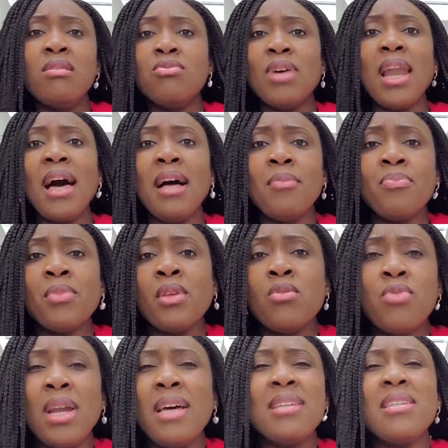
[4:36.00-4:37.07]
voilà,
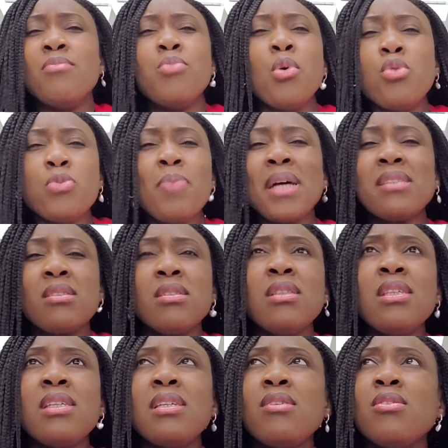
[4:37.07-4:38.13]
voilà, beaucoup de
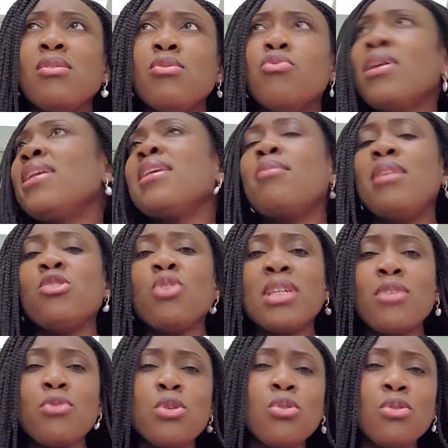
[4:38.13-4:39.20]
personnes qui, voyaient les, les,
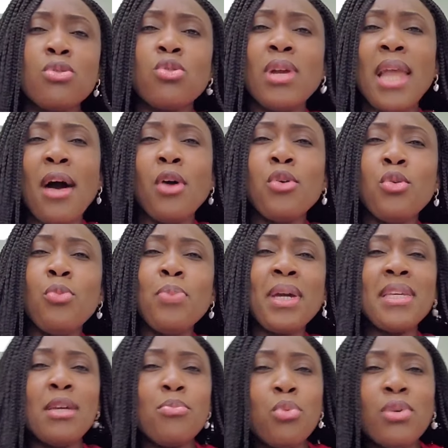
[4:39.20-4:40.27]
gens qui vont dans, dans, la rue
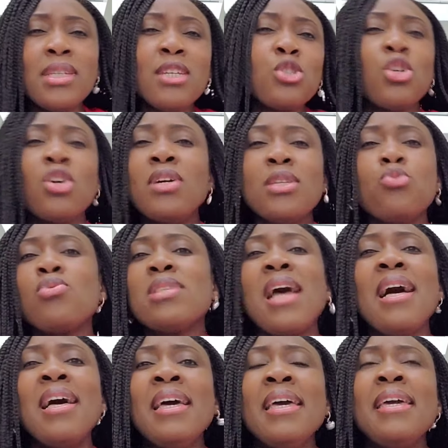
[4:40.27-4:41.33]
prier pour les gens et tout
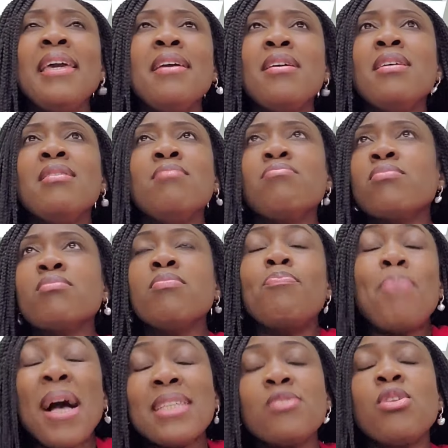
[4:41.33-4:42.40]
ça. Et
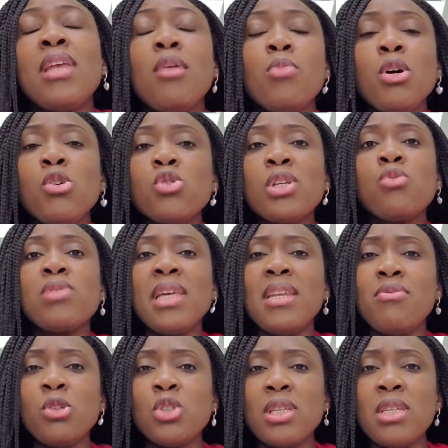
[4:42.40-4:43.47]
particulièrement quand j'écoutais
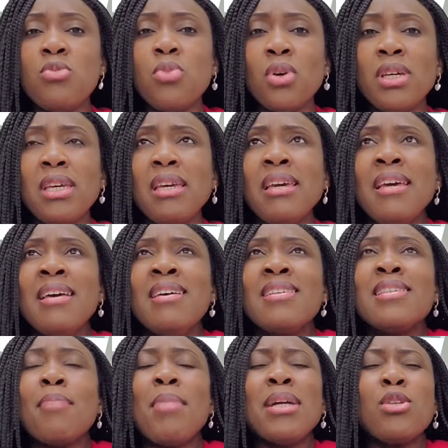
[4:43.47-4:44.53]
l'évangéliste Banquet,
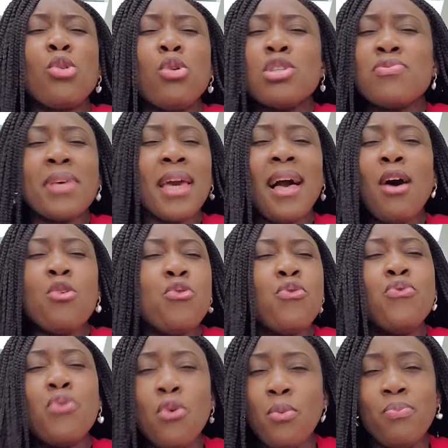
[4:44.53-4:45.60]
ça m'a transféré un
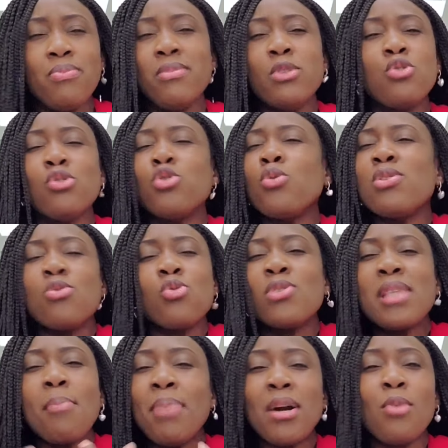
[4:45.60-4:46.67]
feu. Je ne
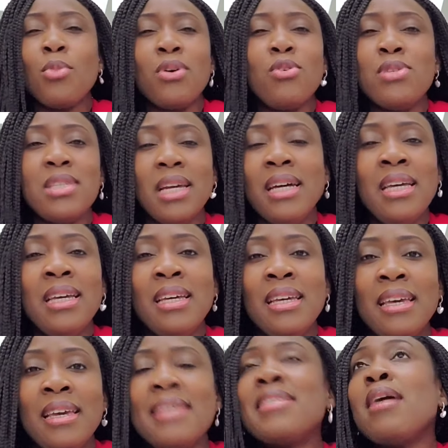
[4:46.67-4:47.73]
sais pas comment le dire.
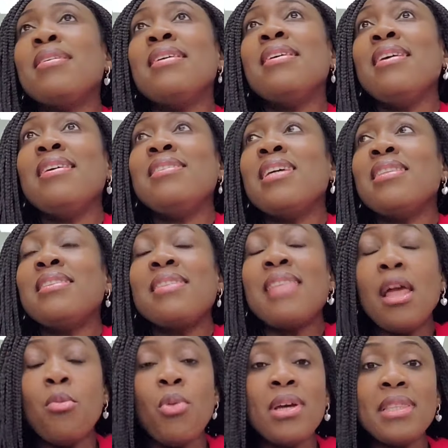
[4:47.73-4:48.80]
Et, ça, et, j'ai
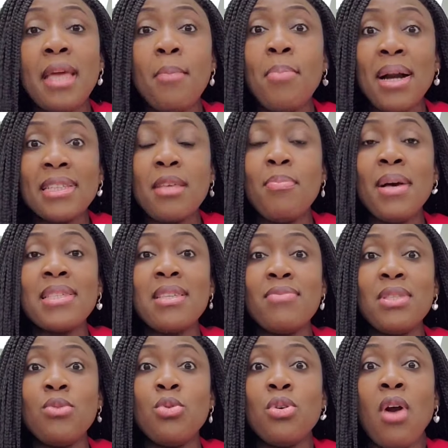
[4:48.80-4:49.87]
tellement été impactée par ces
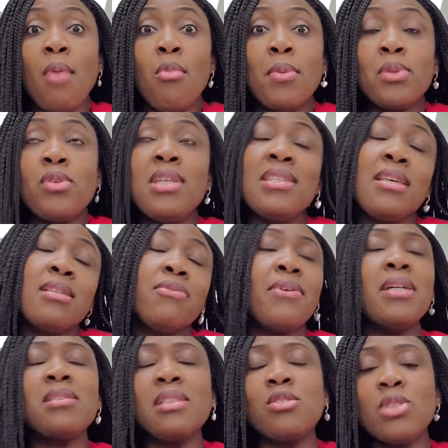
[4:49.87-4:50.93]
vidéos qu'à un moment donné, ces,
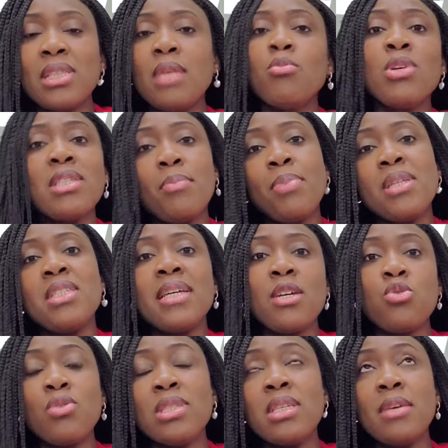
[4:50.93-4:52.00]
enseignements, ces
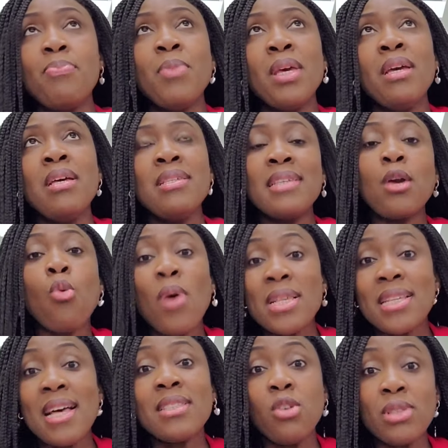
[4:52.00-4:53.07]
prédications, ces,
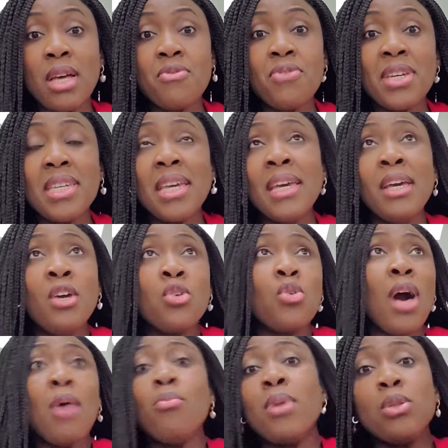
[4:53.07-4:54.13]
croisades en Afrique,
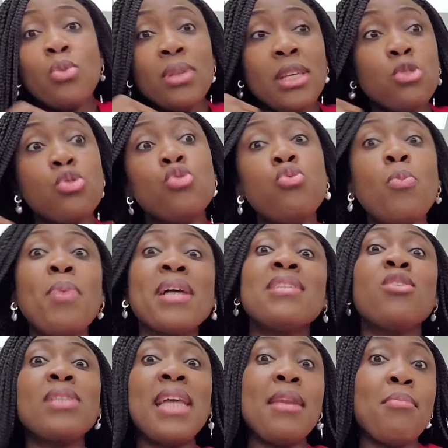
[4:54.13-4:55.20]
qu'à un moment donné, je suis
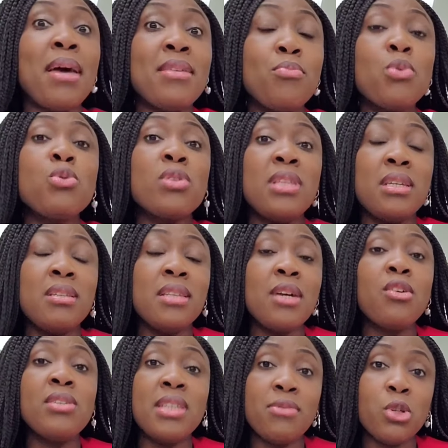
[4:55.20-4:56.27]
partie en Allemagne pour son
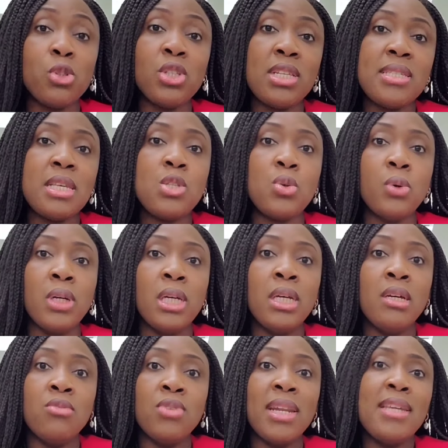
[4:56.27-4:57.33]
école d'évangélisation.
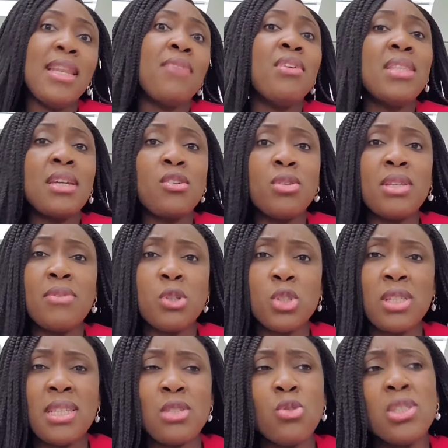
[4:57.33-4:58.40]
Voilà, il avait une école
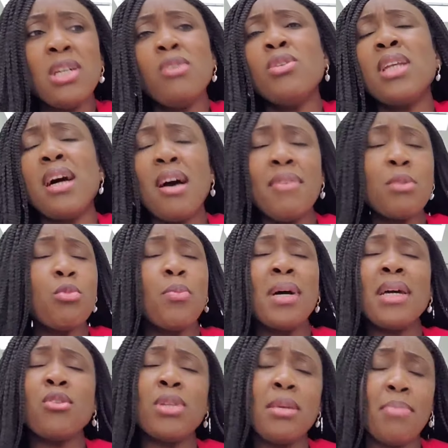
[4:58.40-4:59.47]
d'évangélisation. Avec mon
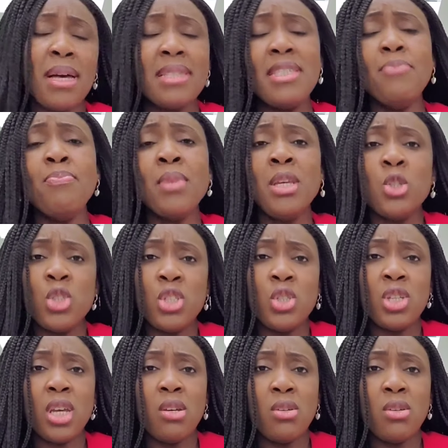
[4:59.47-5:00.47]
mari, on est parti. Je